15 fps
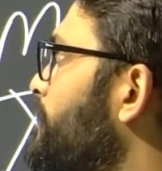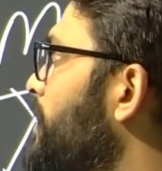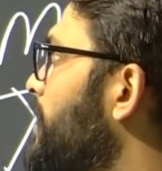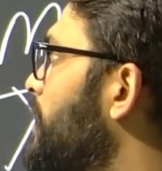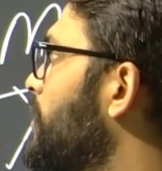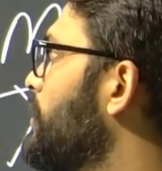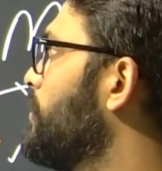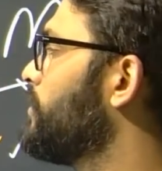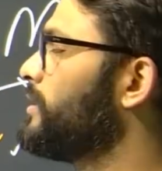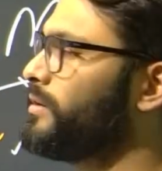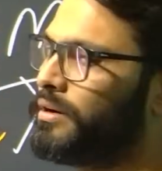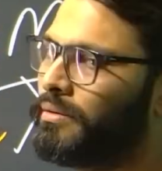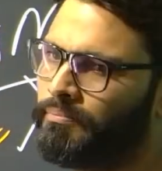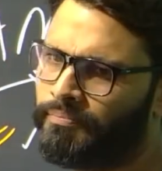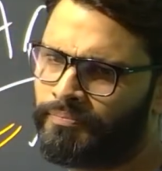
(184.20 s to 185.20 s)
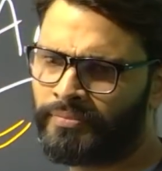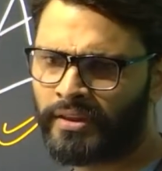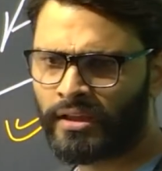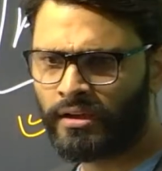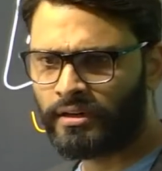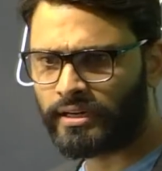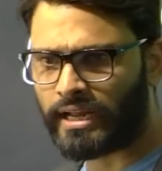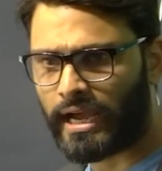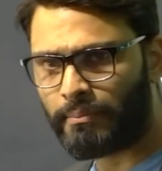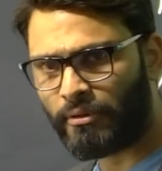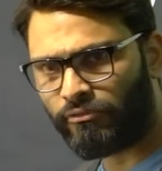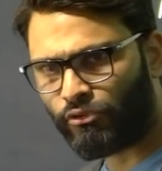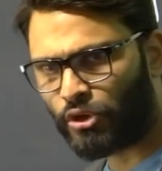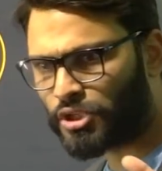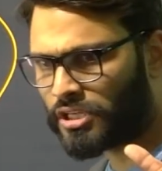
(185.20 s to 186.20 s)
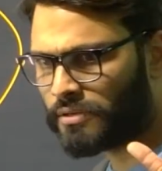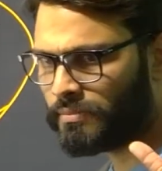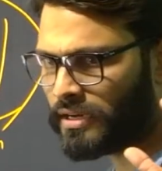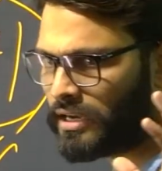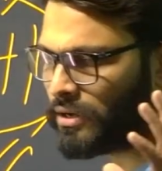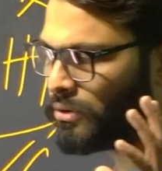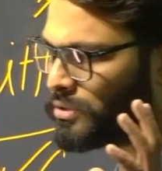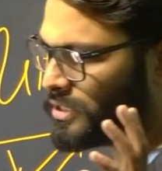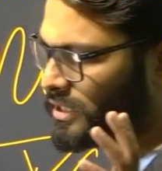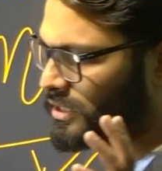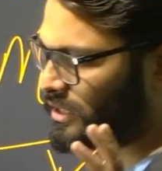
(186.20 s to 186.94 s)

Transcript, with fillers: अलग होगा टाइप ऑफ क्वेश्चन भी अलग हो सकते